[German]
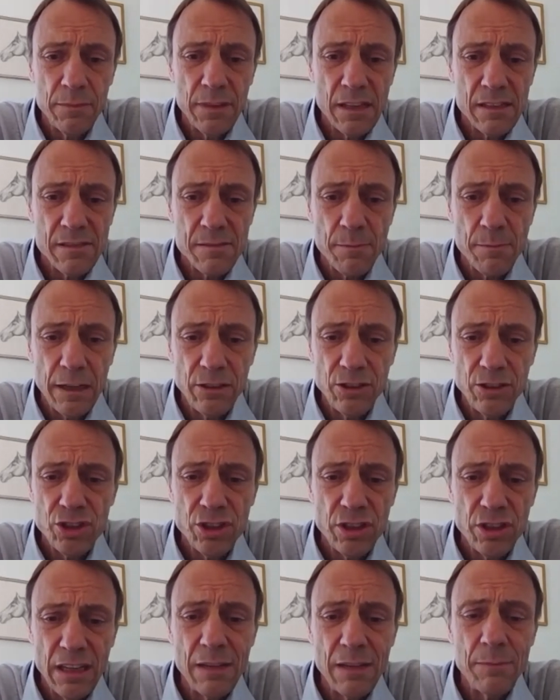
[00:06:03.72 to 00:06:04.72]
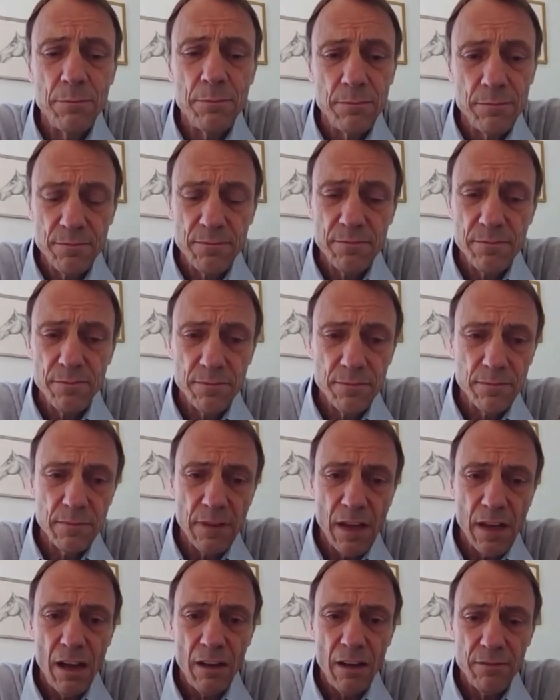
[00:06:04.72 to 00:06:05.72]
dass Menschen eben,
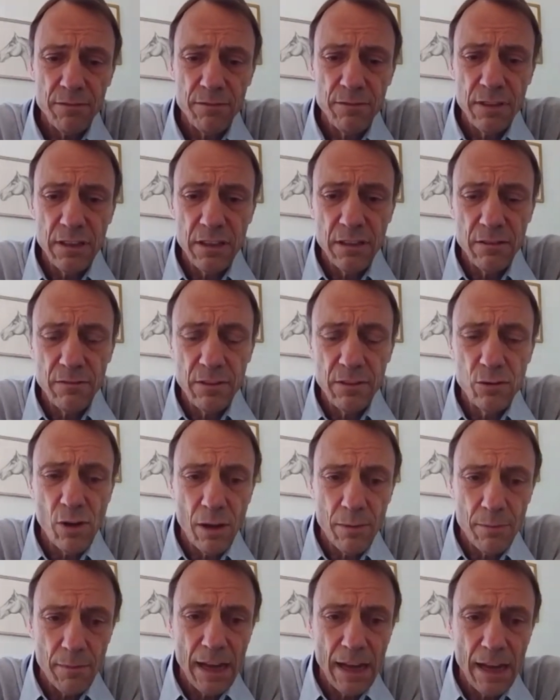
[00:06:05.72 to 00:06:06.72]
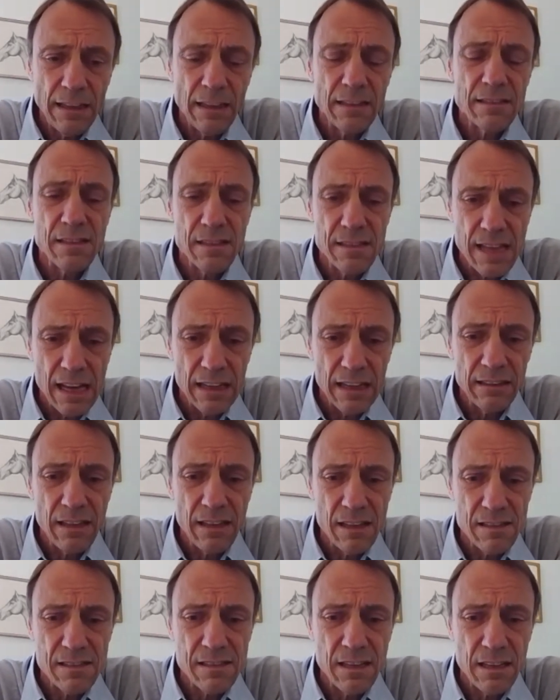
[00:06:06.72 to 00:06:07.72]
ja, wie, wie du eingangs gesagt
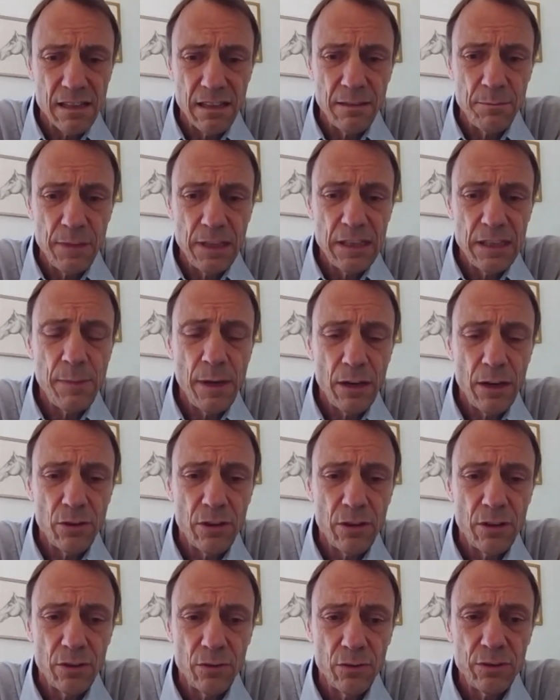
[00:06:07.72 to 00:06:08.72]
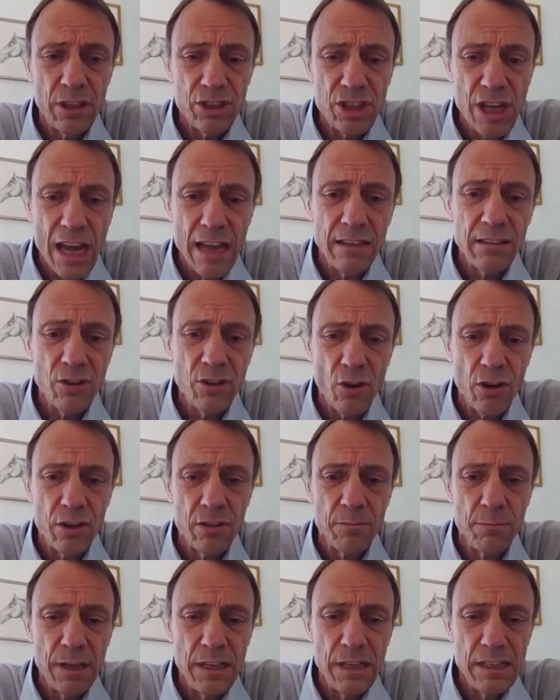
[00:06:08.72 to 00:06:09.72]
hast, eben nicht mehr unterscheiden
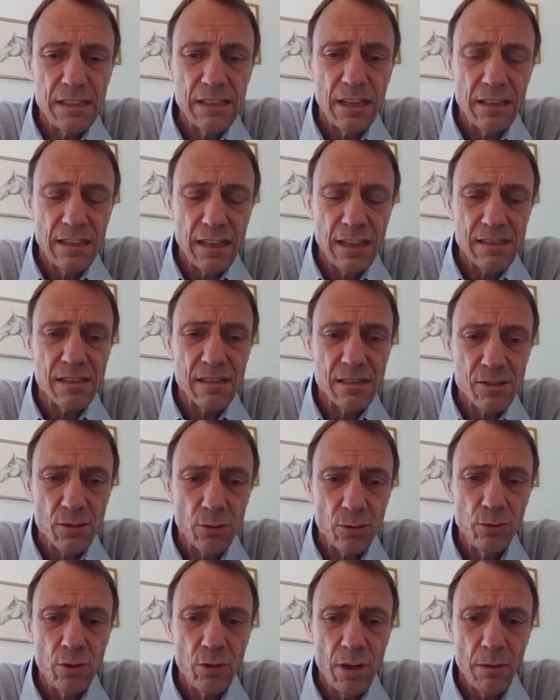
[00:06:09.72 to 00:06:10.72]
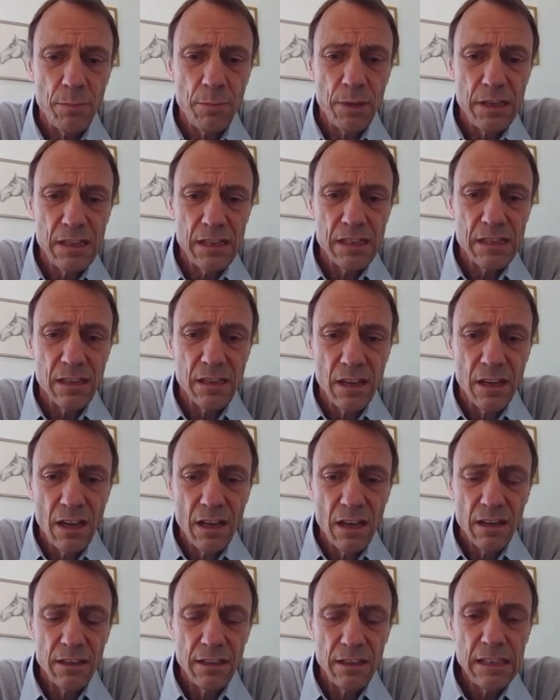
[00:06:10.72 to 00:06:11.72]
können, bin ich denn jetzt gesund oder bin ich
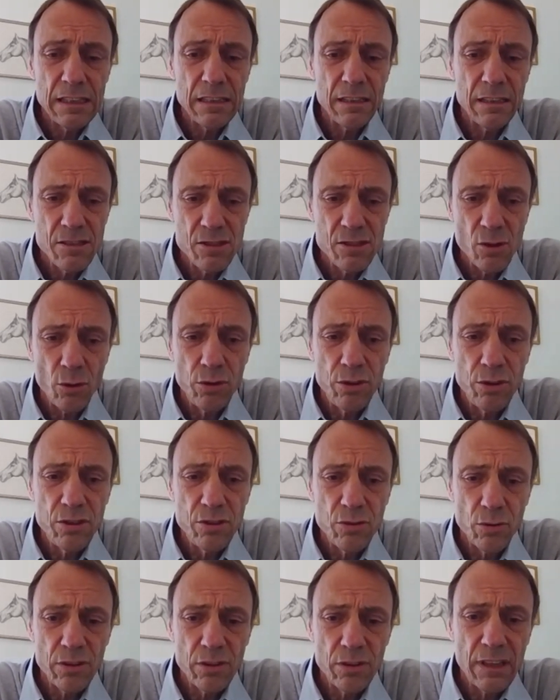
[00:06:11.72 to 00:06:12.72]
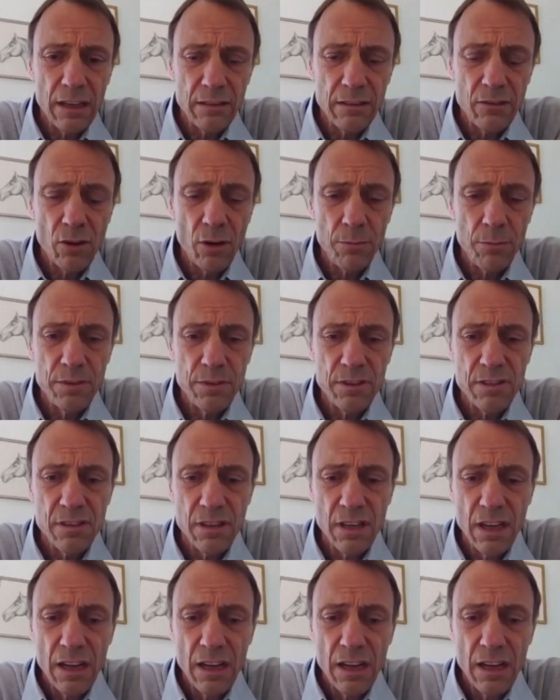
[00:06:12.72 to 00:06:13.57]
nicht gesund? Und dann kommt